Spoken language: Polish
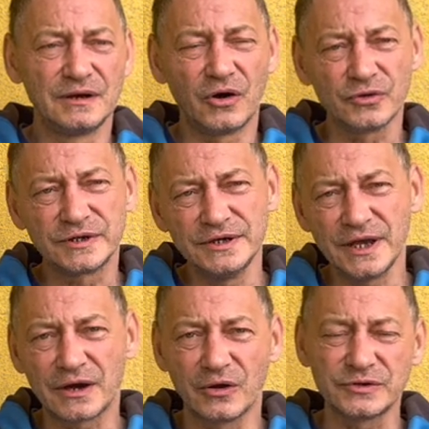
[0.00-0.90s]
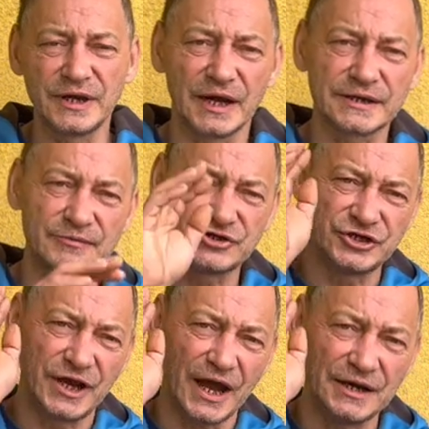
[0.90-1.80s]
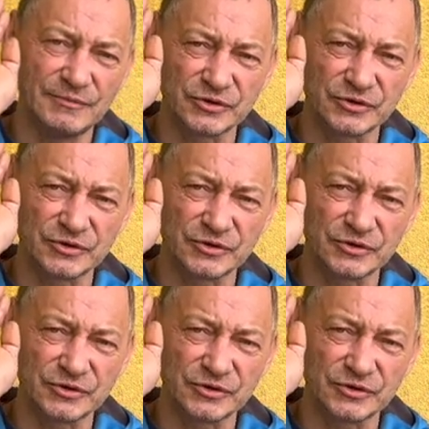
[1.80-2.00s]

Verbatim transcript: koty, nie koty, jak tam ścigali,